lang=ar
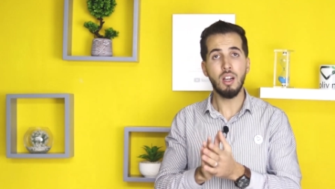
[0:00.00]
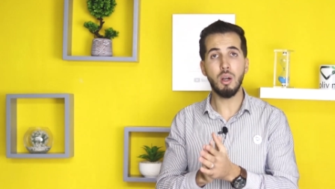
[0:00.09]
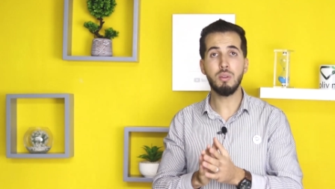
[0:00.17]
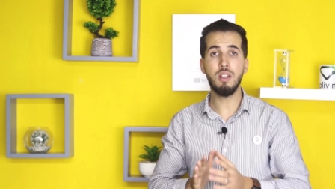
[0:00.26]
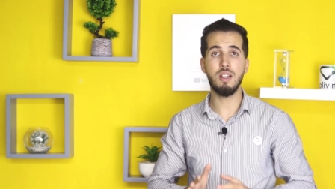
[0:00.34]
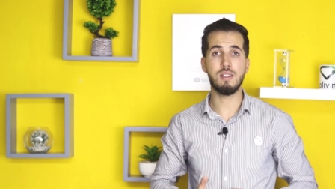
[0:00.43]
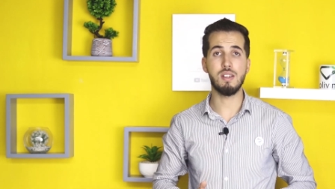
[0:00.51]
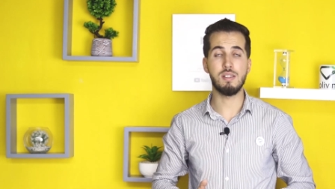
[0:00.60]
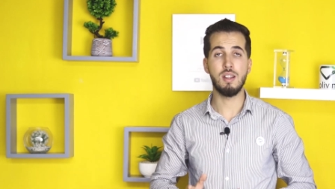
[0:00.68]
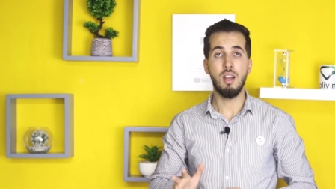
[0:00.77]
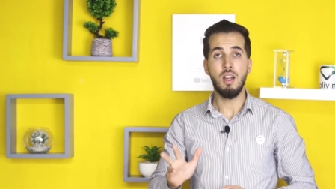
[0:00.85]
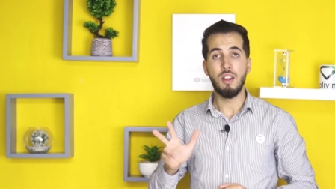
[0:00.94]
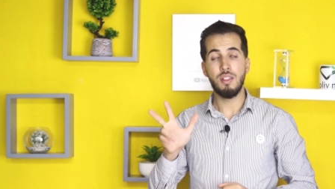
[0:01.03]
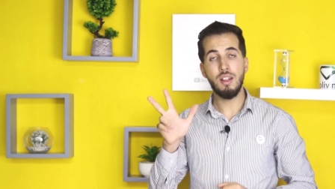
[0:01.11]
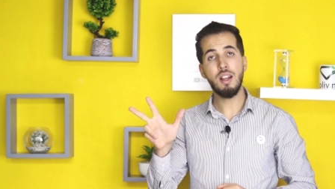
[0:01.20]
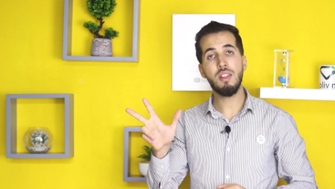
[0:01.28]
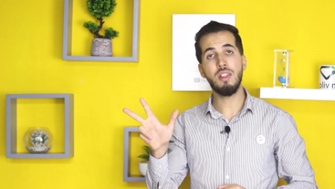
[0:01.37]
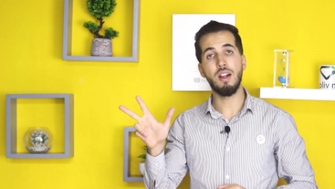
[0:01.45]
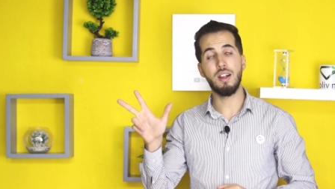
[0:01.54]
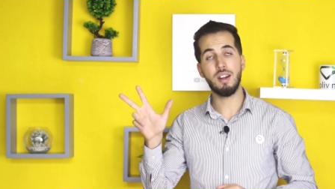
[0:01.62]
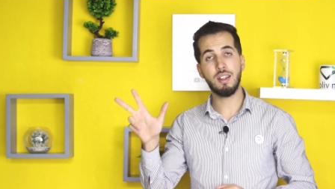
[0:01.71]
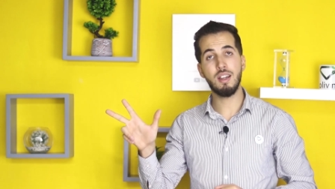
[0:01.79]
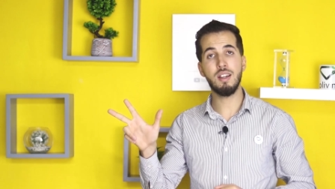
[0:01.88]
خوتي العزاز ثلاث
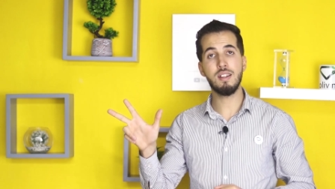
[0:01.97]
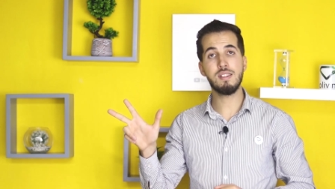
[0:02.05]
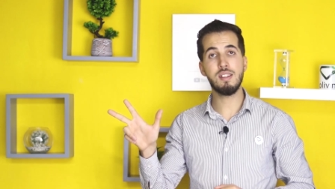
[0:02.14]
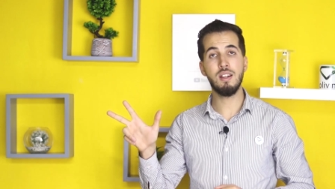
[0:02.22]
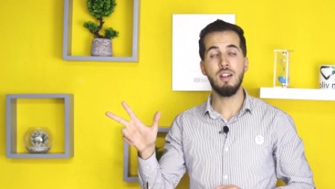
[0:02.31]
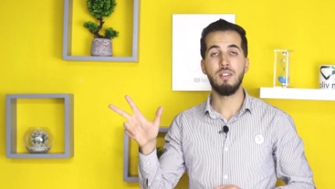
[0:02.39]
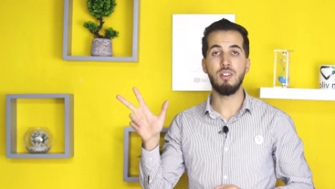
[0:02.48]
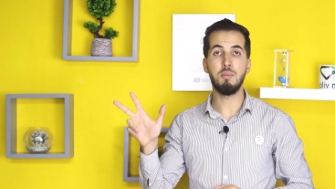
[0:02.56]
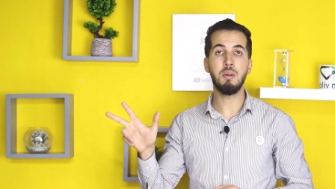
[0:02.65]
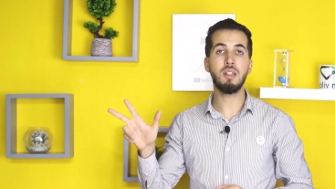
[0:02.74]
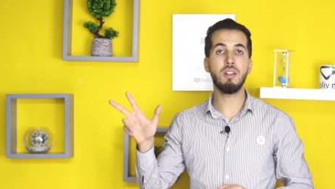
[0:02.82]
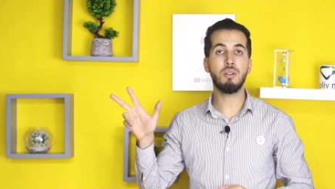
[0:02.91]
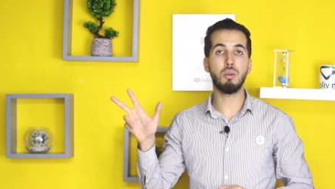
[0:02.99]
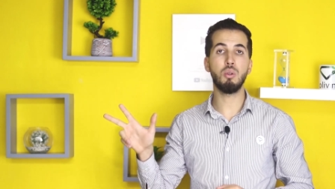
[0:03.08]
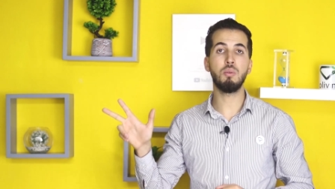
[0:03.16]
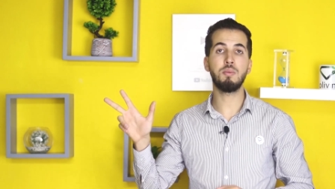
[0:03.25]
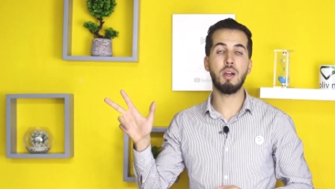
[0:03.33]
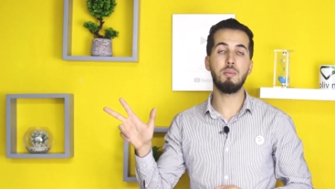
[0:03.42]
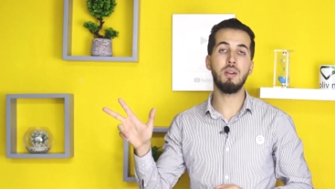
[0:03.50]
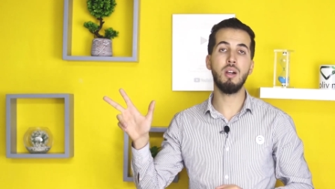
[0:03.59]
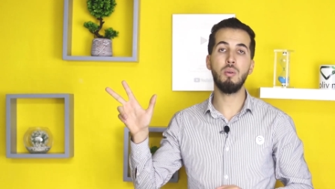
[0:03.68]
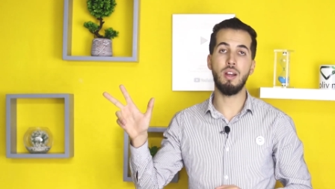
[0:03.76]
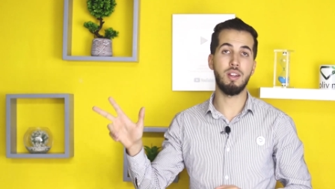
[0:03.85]
ركائز في ماده علوم
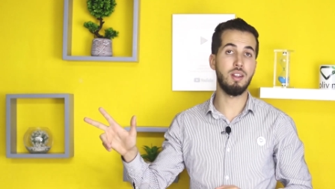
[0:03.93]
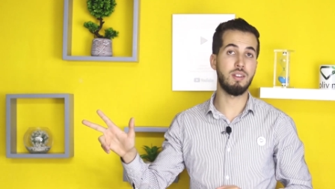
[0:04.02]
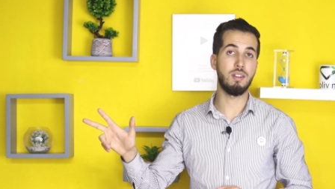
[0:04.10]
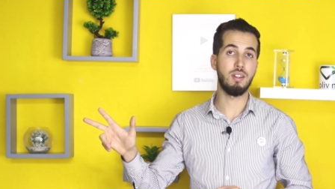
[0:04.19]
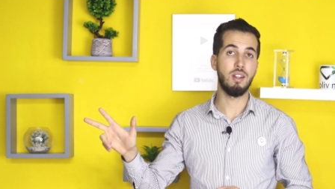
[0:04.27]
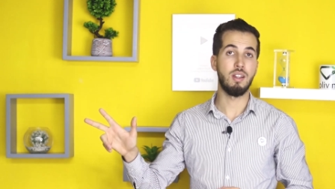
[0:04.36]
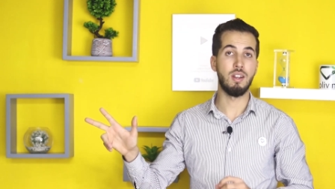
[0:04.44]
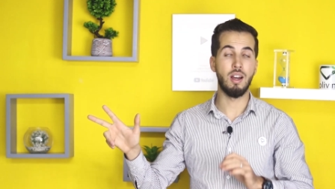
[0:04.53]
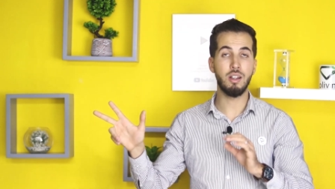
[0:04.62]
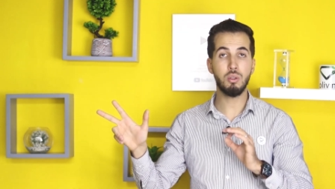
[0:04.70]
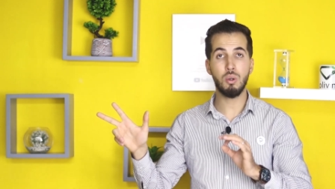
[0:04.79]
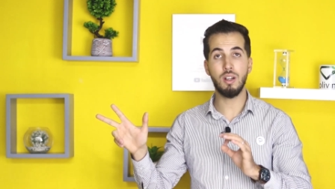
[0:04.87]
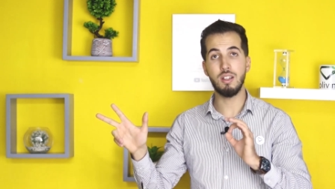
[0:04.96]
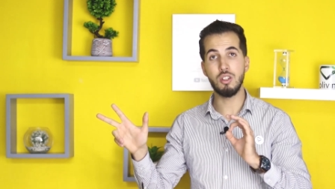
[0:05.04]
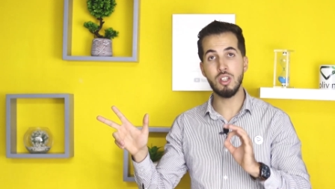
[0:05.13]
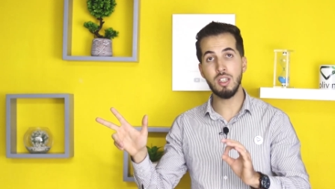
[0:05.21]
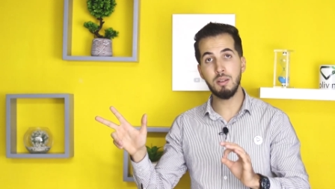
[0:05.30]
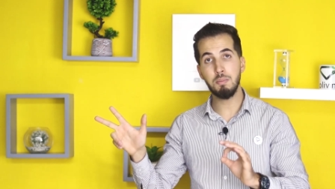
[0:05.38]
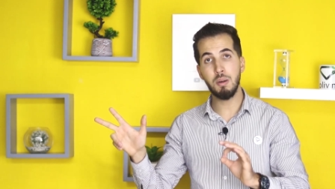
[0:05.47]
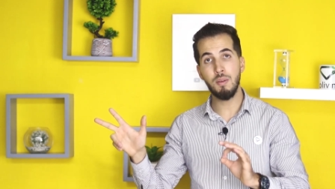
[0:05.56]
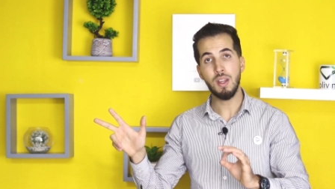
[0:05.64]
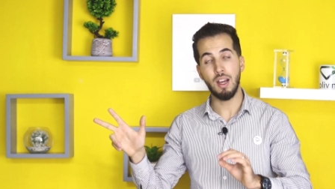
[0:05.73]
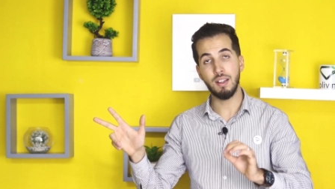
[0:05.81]
الطبيعه والحياه نهضروا على الجانب
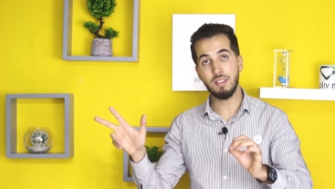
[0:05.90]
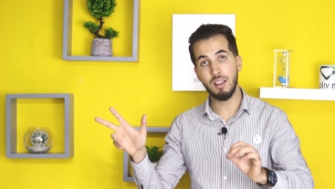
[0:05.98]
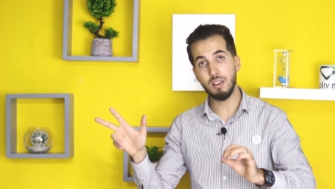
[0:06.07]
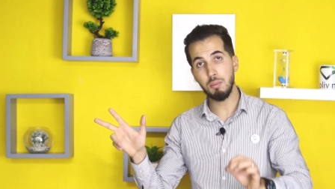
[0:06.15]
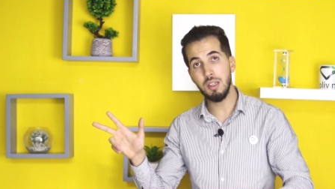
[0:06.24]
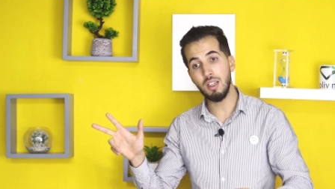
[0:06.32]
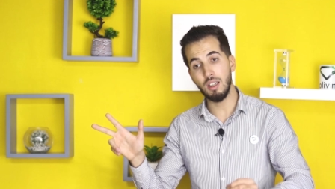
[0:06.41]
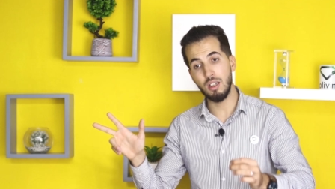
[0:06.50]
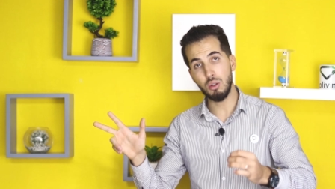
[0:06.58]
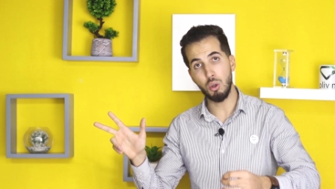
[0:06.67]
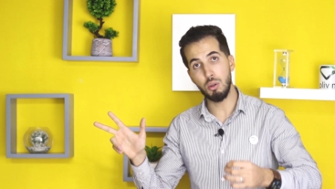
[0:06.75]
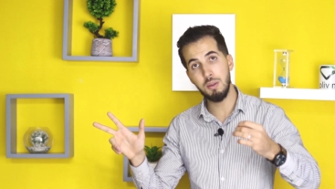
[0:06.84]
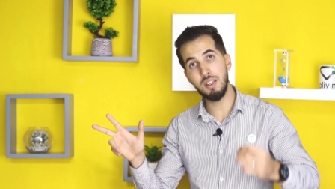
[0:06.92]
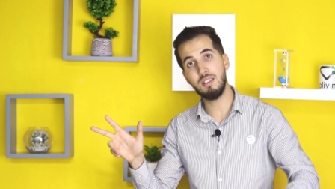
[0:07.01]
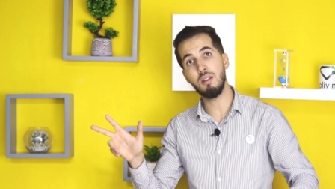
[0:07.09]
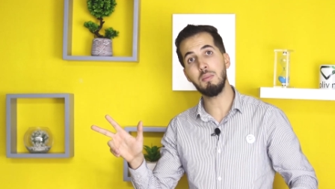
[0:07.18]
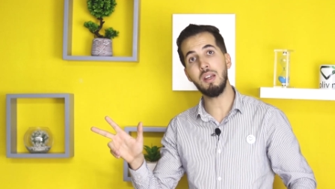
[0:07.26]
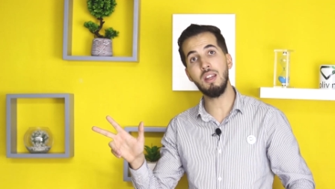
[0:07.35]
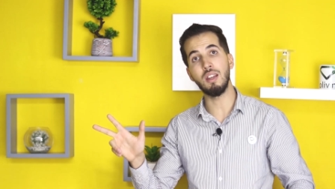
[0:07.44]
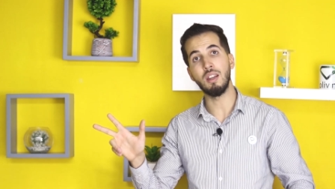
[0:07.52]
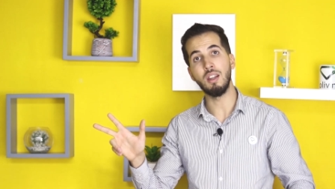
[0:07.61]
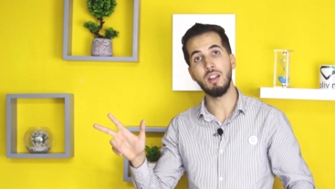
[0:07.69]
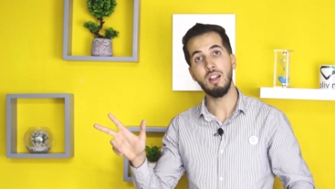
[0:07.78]
التطبيقي اللي تحل به
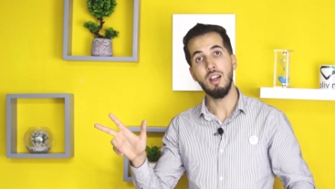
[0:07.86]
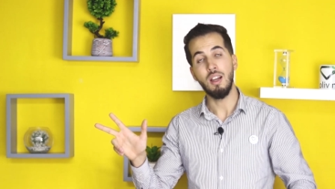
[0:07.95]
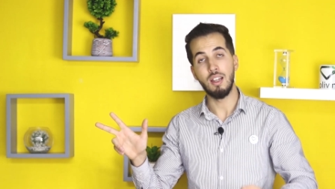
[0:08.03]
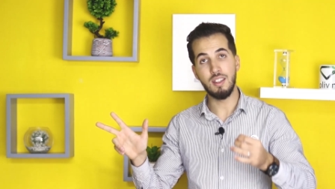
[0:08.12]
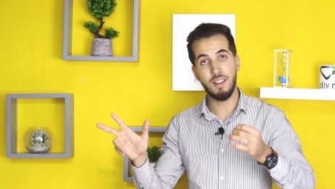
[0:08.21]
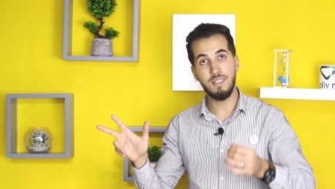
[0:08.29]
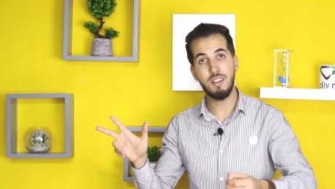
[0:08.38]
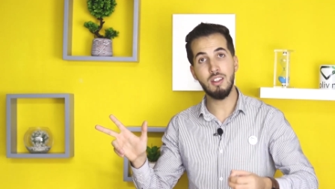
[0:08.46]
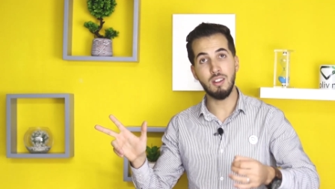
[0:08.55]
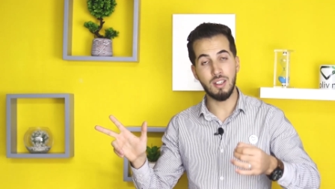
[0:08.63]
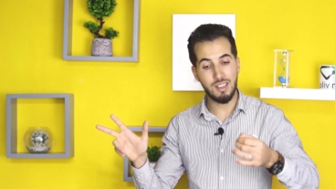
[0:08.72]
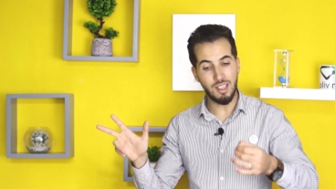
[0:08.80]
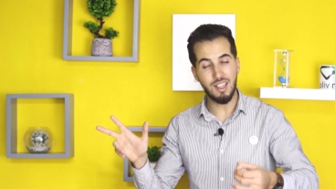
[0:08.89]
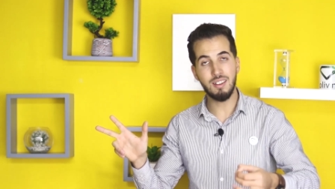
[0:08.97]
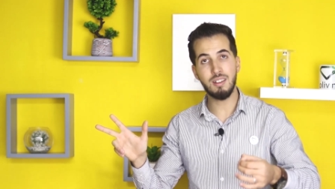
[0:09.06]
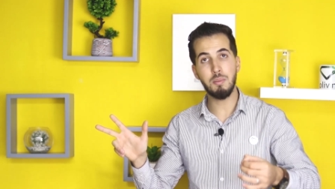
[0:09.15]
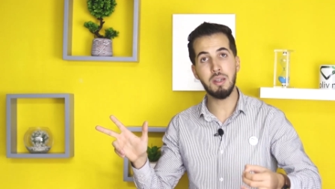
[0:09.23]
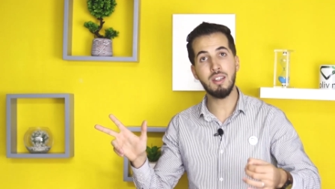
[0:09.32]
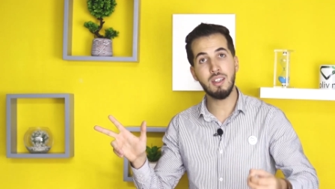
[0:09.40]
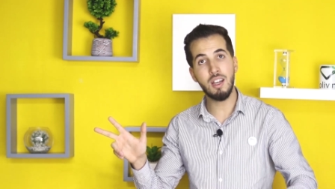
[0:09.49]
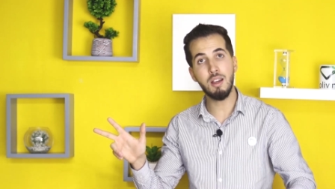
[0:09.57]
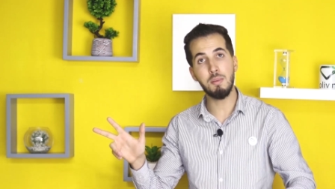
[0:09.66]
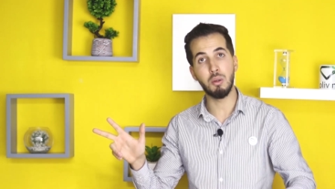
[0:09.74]
التمرين اللي تدي اللي تحل التمرين
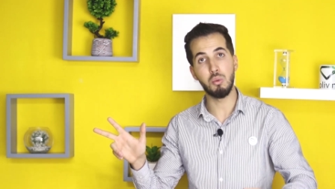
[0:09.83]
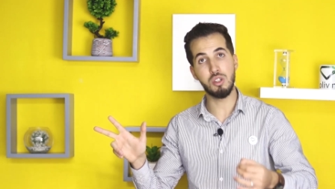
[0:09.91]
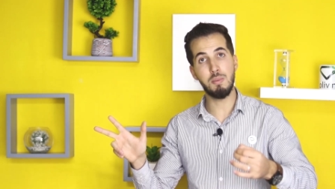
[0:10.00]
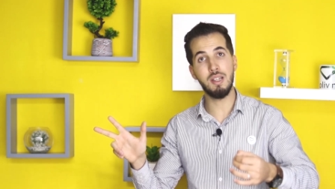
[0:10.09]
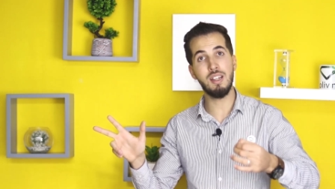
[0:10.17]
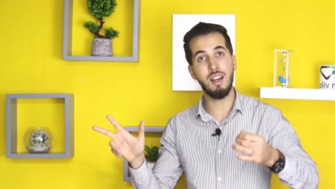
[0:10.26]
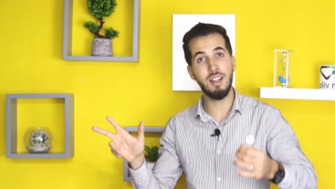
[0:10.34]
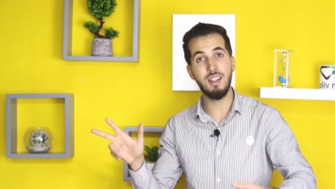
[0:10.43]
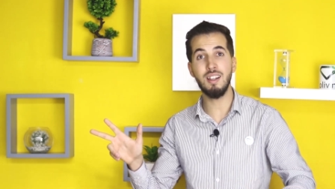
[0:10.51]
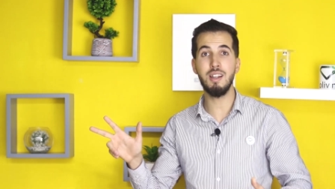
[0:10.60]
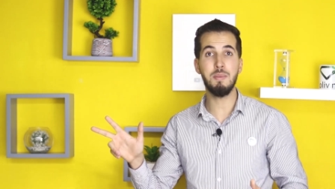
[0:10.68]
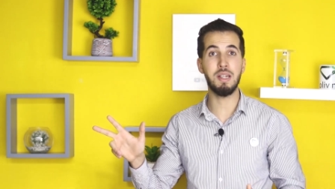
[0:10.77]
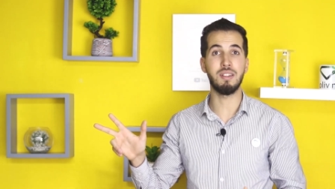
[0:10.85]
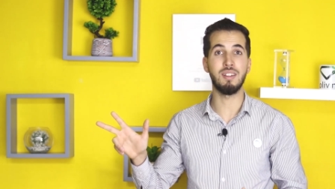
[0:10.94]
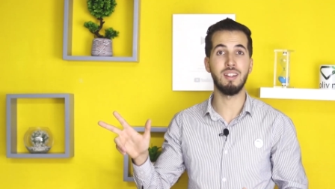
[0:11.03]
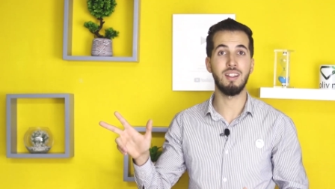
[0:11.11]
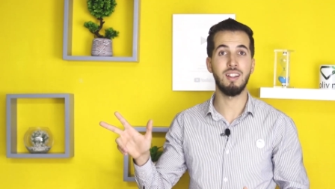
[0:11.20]
كامل وتجيب عليه اعلى العلامات